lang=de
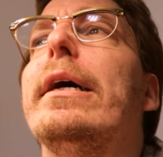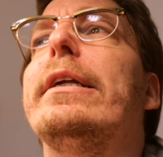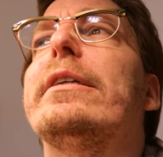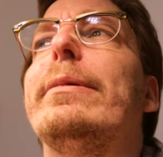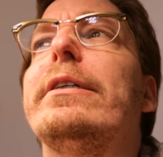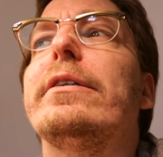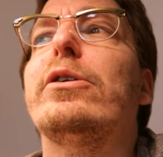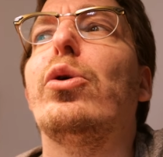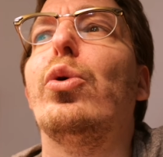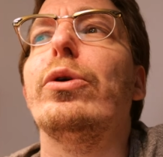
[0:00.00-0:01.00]
dass man diesen
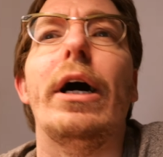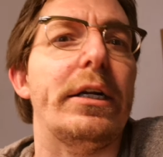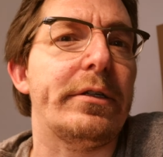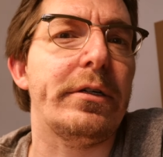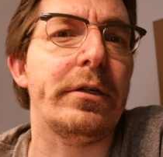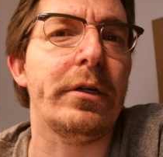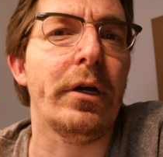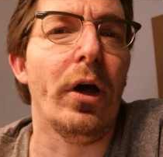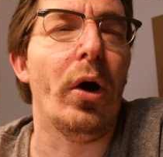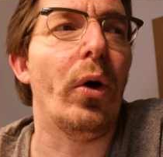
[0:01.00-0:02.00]
Kron hat.
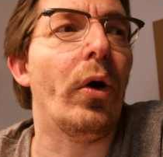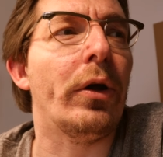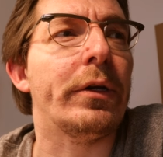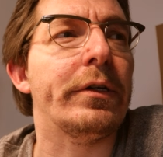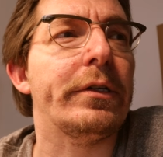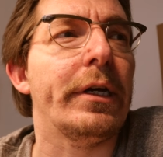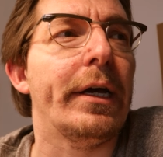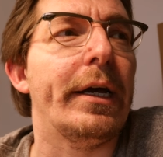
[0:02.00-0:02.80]
Und